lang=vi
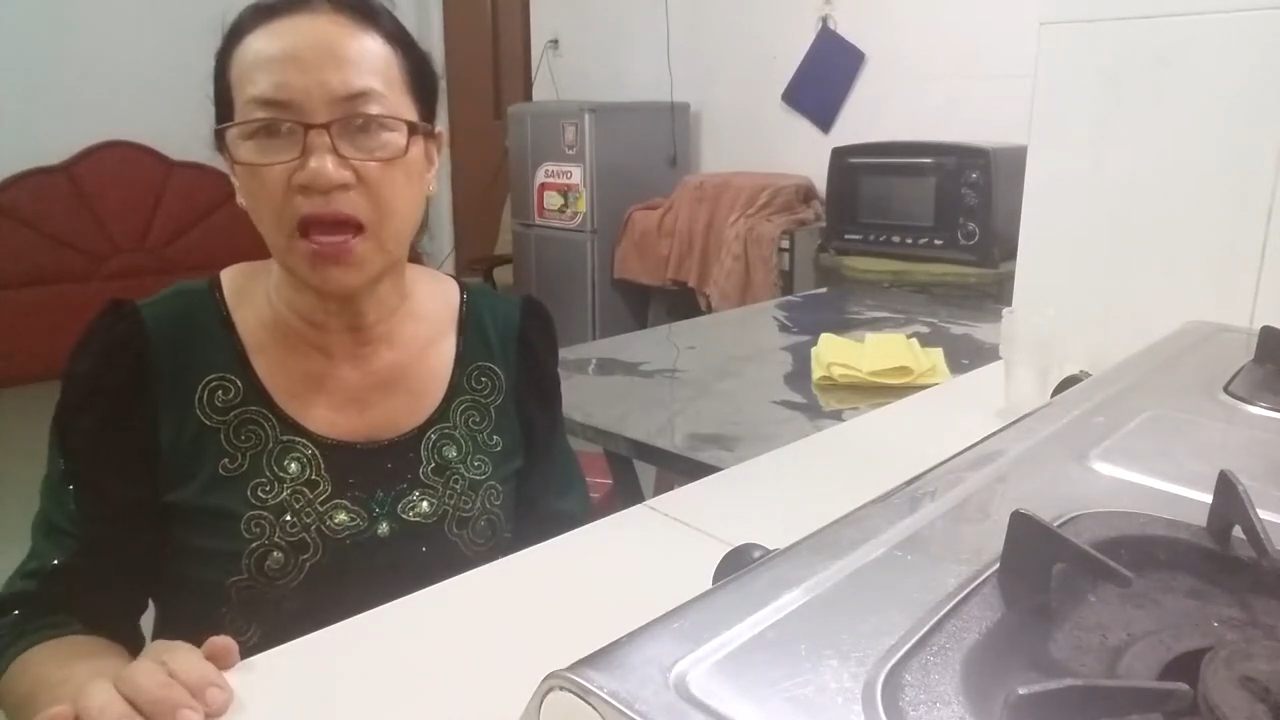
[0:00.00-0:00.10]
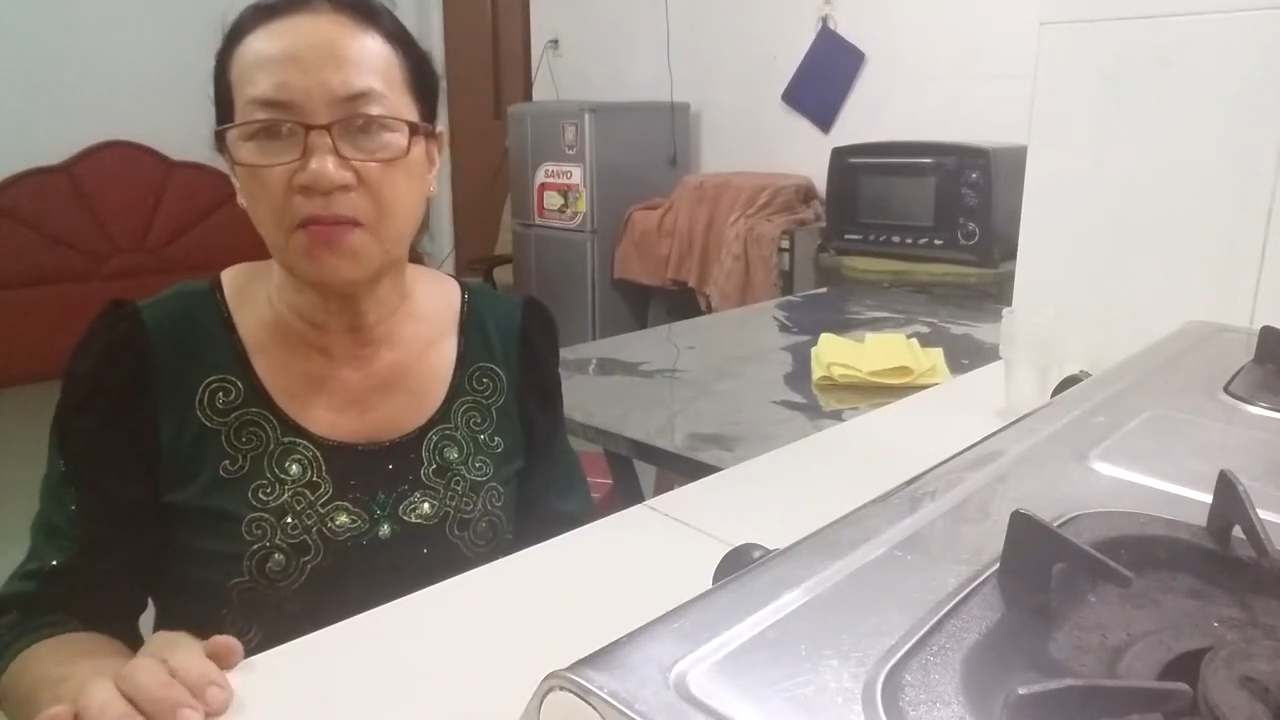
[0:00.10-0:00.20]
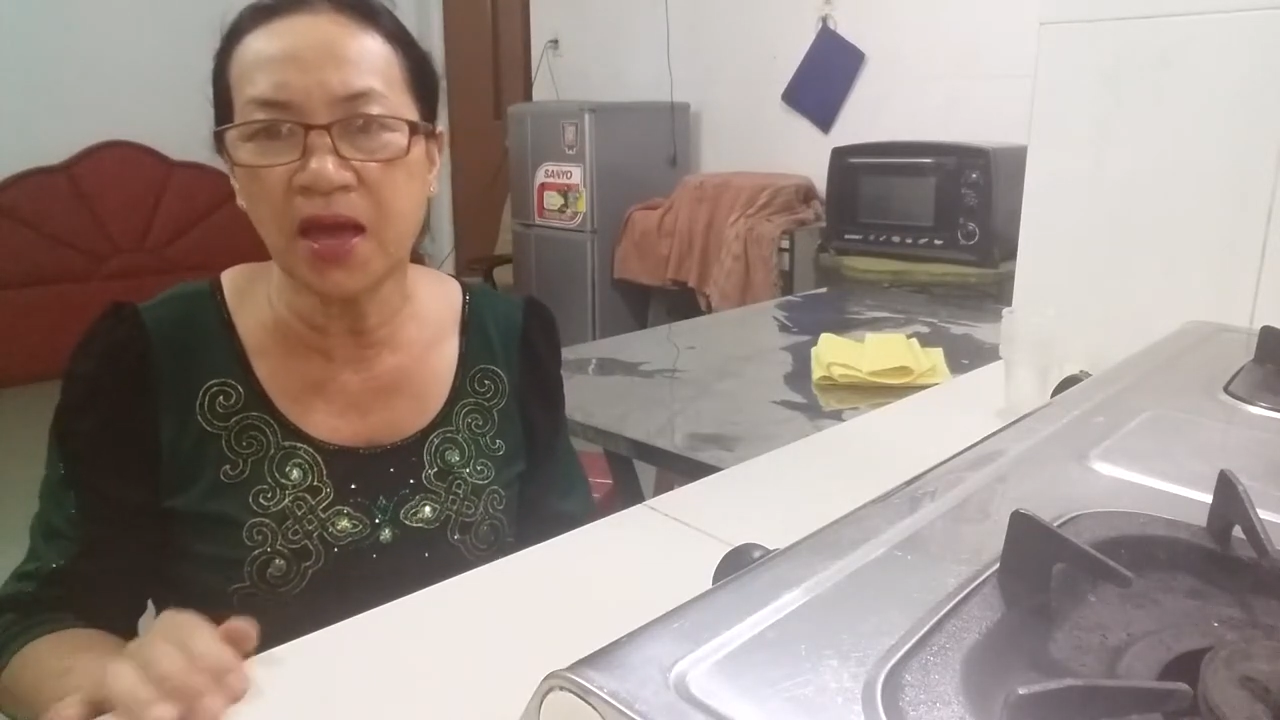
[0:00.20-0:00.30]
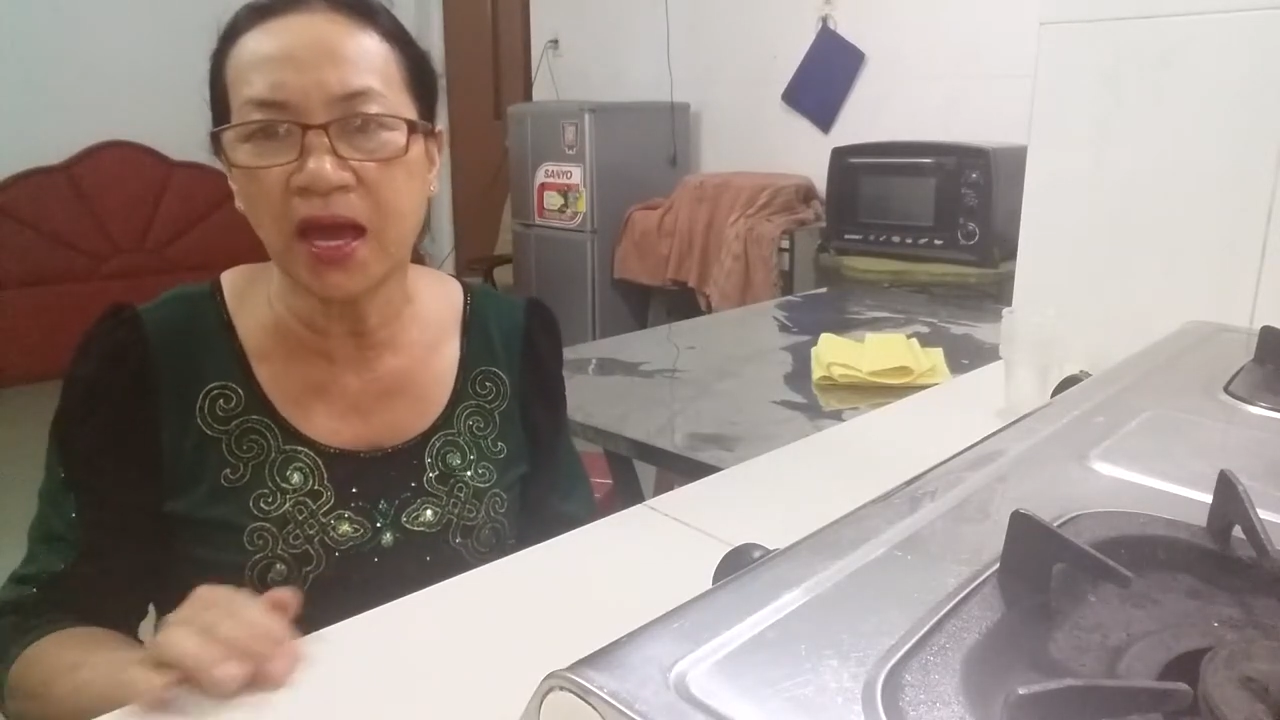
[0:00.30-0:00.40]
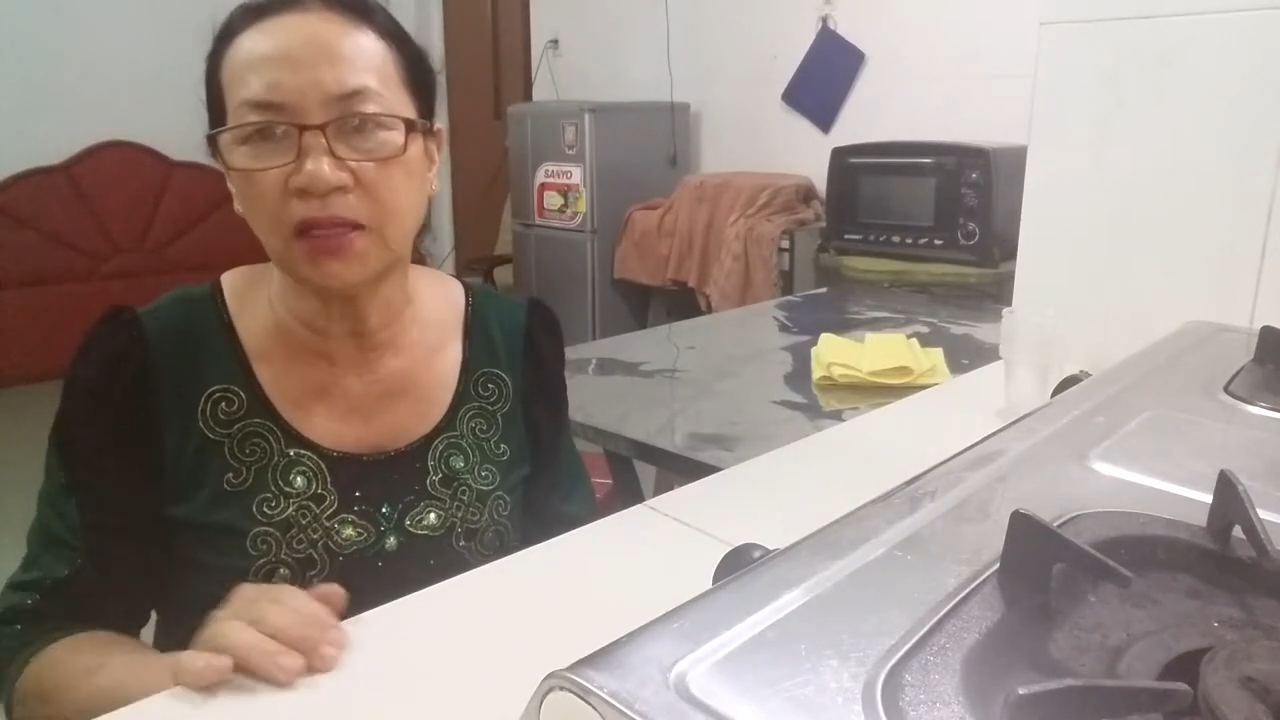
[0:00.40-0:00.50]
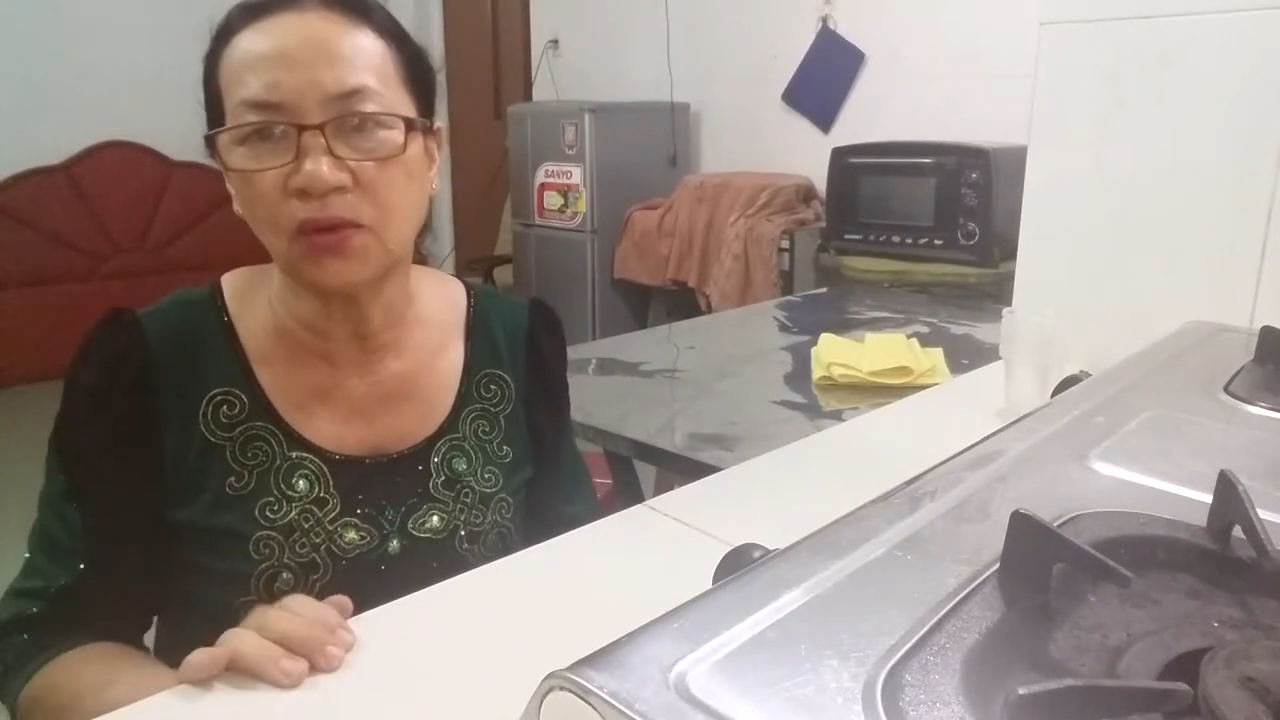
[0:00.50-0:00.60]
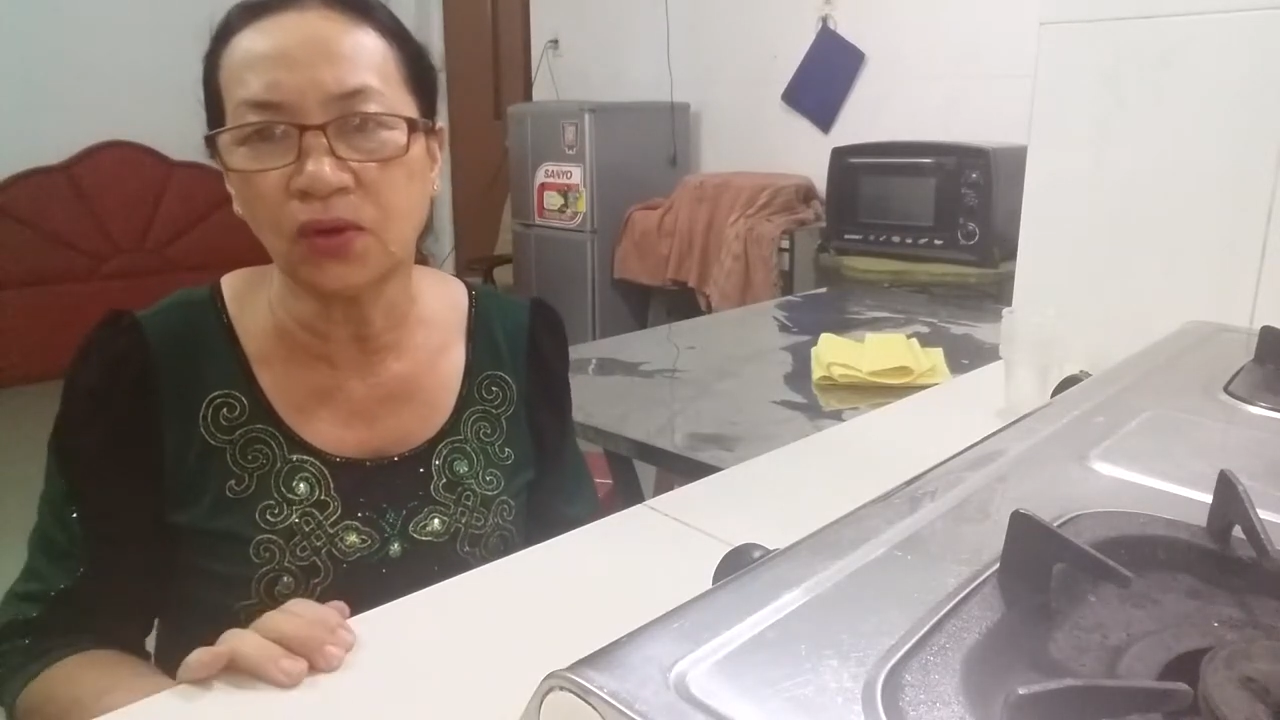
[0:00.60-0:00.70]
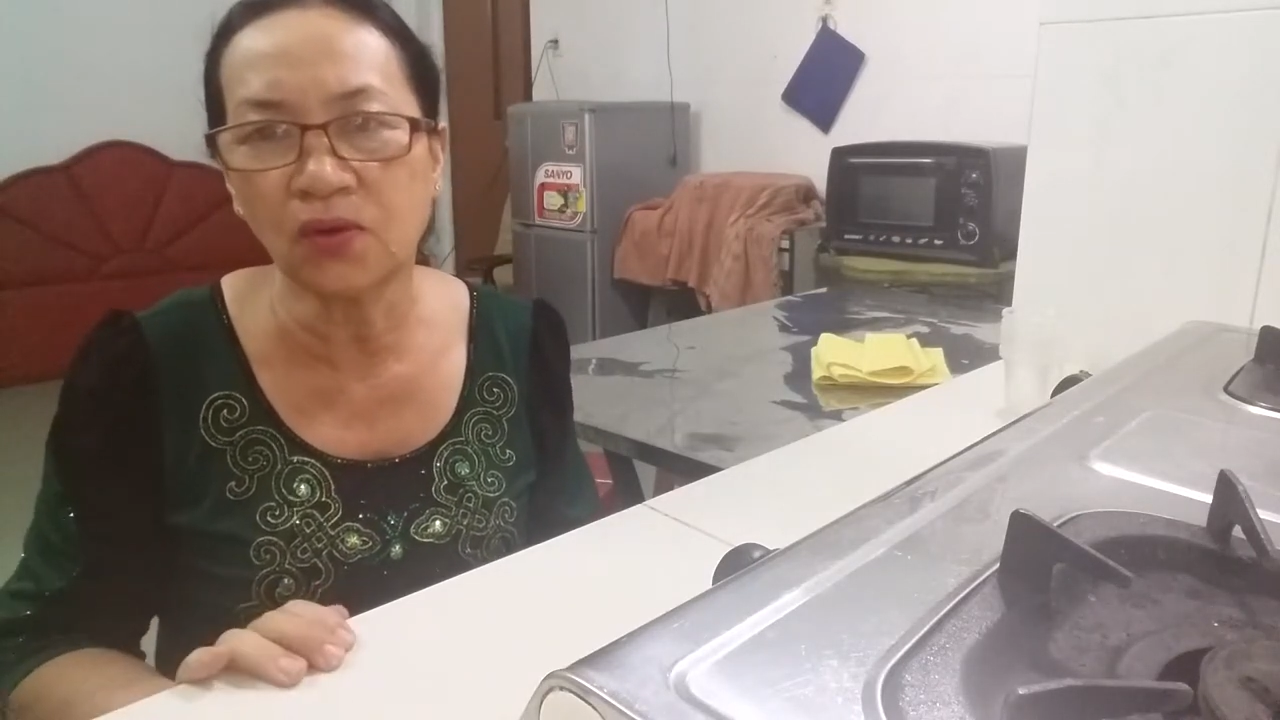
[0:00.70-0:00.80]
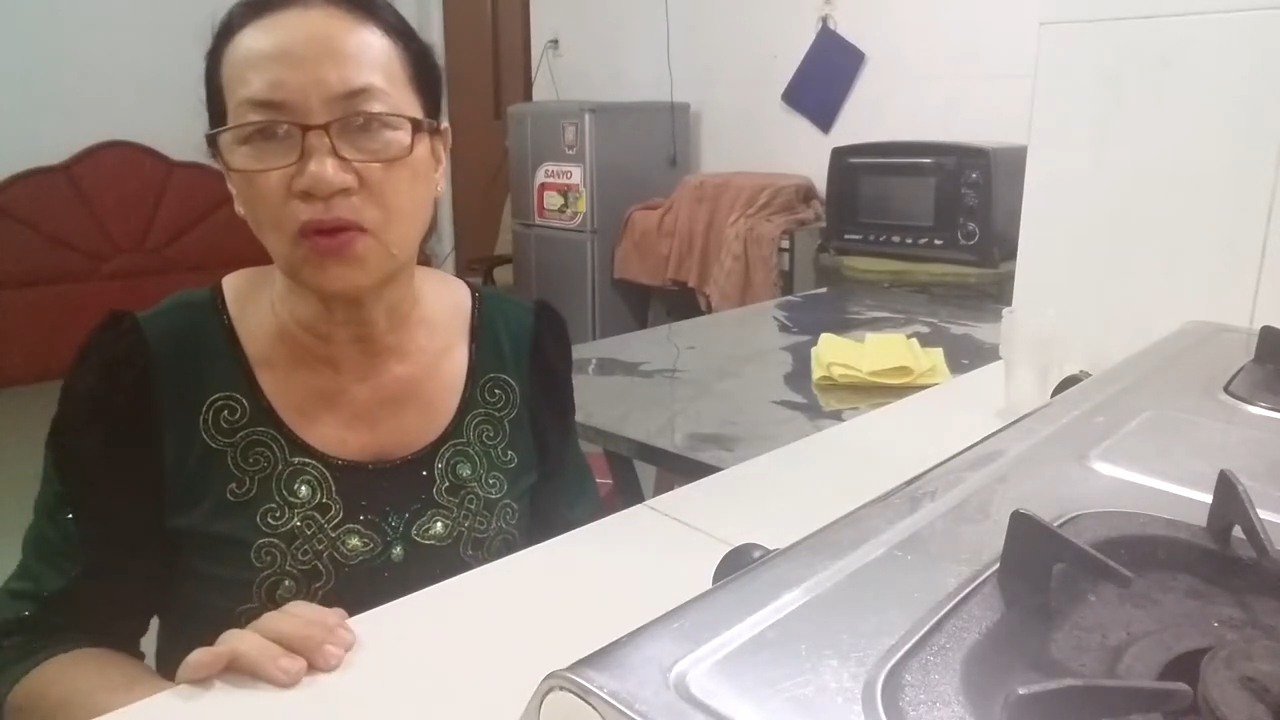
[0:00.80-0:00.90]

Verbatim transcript: 22 tuổi